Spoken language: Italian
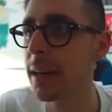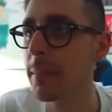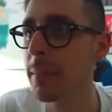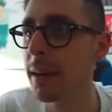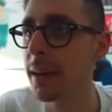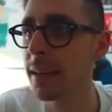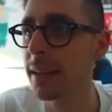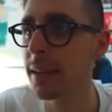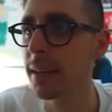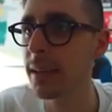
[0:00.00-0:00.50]
la
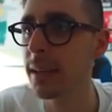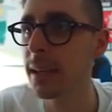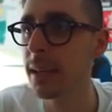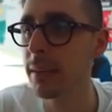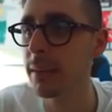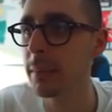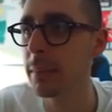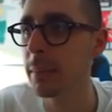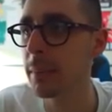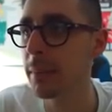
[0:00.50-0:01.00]
macchina,
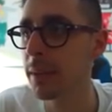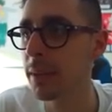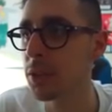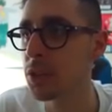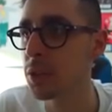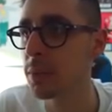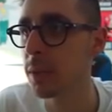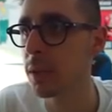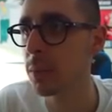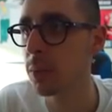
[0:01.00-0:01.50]
vabbè
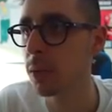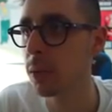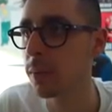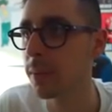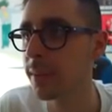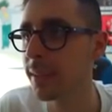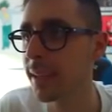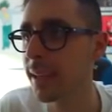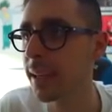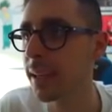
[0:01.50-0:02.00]
parcheggiamola qui come
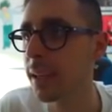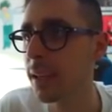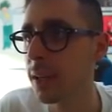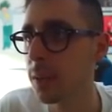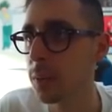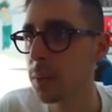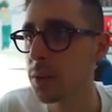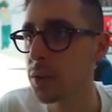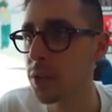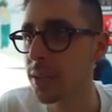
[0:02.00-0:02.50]
vedete,
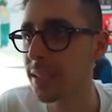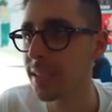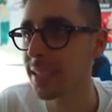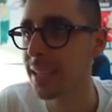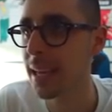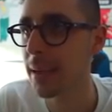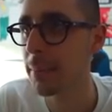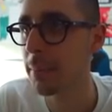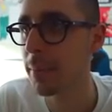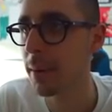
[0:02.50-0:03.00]
qui c'è
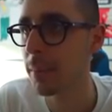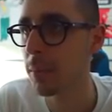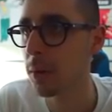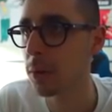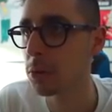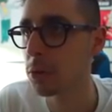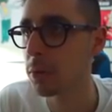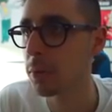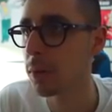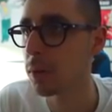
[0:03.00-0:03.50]
sempre
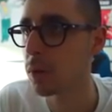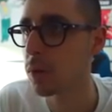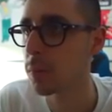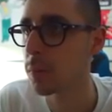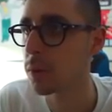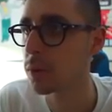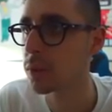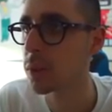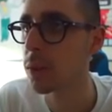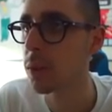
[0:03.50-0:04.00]
molto molto posto,